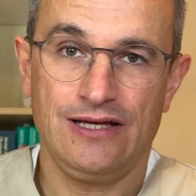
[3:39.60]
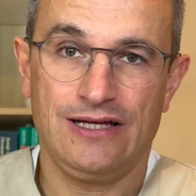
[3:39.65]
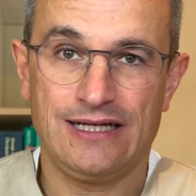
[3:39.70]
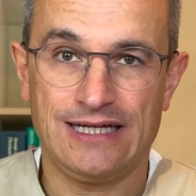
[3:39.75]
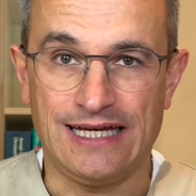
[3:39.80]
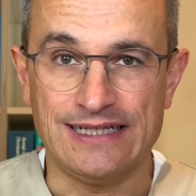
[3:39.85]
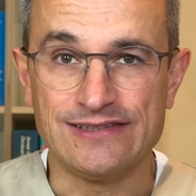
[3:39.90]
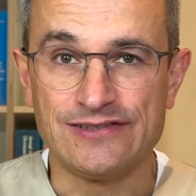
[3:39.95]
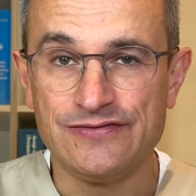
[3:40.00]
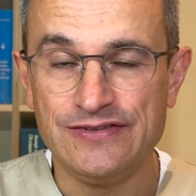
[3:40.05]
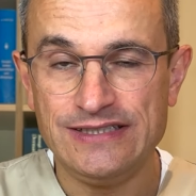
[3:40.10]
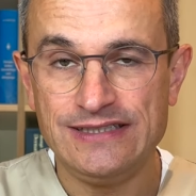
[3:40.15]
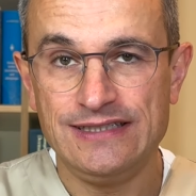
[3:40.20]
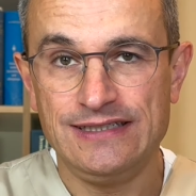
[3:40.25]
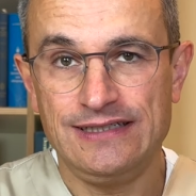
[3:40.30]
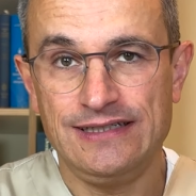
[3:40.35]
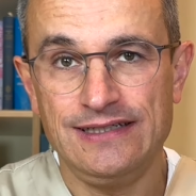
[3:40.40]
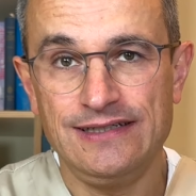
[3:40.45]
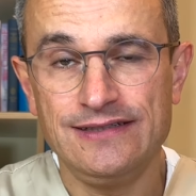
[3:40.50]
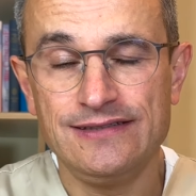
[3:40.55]
Ganz
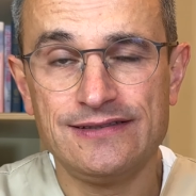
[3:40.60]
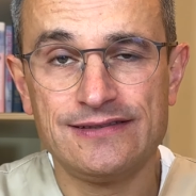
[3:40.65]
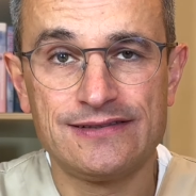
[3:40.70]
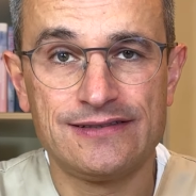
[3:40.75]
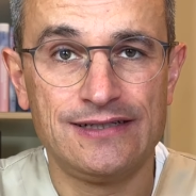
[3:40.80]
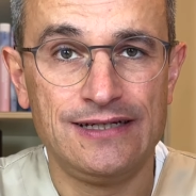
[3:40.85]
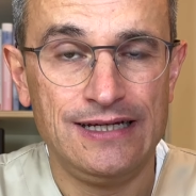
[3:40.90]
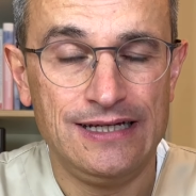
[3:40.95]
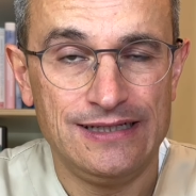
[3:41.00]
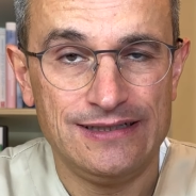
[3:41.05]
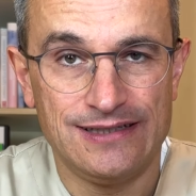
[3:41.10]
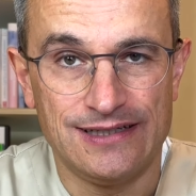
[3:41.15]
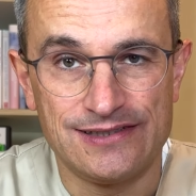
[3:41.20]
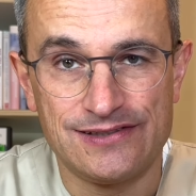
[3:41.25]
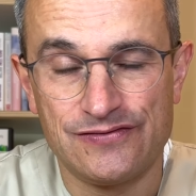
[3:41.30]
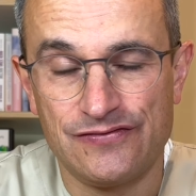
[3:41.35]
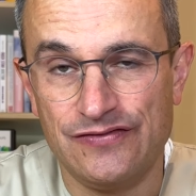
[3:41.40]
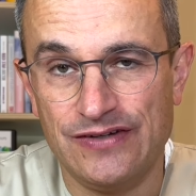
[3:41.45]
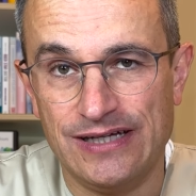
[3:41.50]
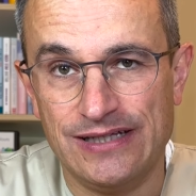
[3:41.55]
wichtig ist,
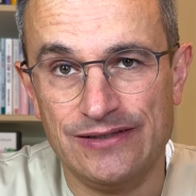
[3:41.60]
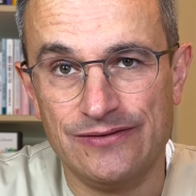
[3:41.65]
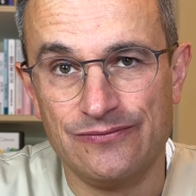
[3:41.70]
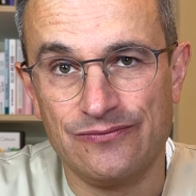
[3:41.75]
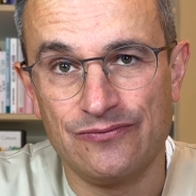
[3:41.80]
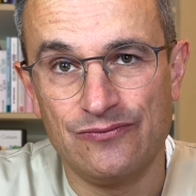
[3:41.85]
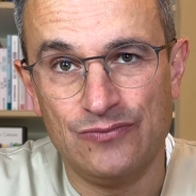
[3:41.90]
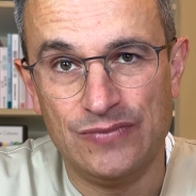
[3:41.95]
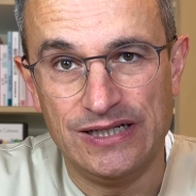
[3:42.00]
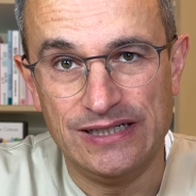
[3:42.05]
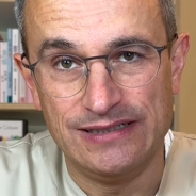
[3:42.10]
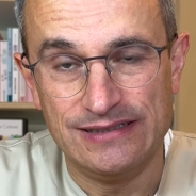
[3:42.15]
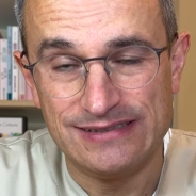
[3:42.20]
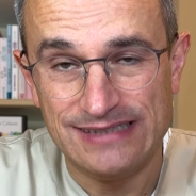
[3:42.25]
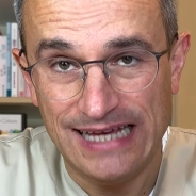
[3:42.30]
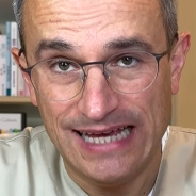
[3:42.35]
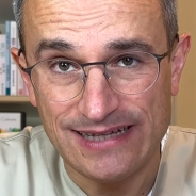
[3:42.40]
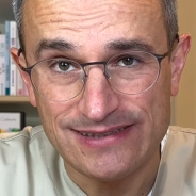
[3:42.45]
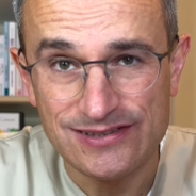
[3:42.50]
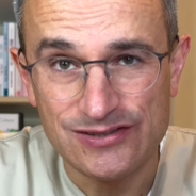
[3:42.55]
dass wenn man das
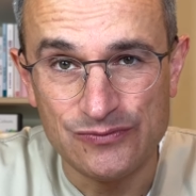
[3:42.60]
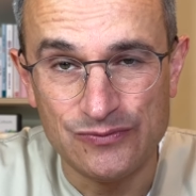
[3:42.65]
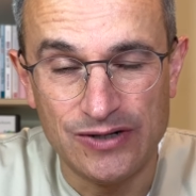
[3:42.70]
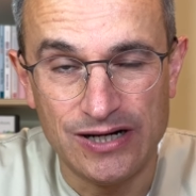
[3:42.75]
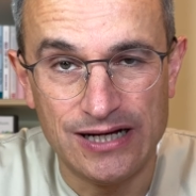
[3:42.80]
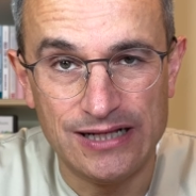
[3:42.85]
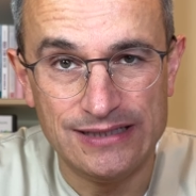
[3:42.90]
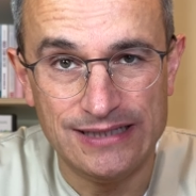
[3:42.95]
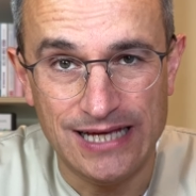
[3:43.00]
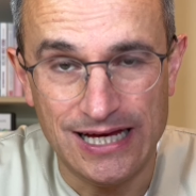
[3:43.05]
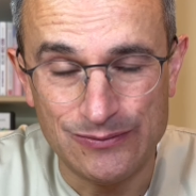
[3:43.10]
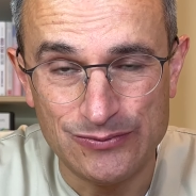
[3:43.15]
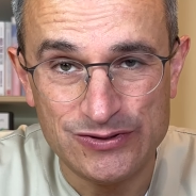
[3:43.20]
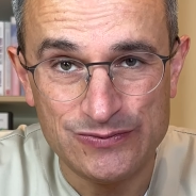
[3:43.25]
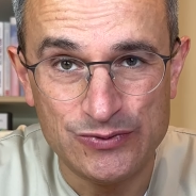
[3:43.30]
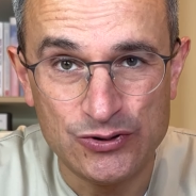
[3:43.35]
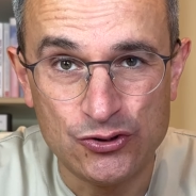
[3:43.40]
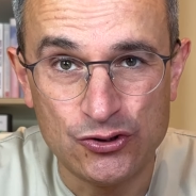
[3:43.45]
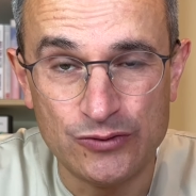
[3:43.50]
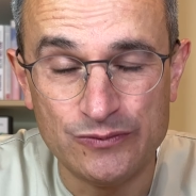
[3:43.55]
erste Mal einen Herpes
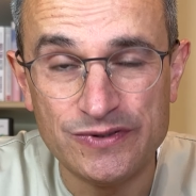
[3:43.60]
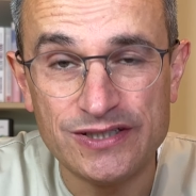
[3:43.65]
bekommt,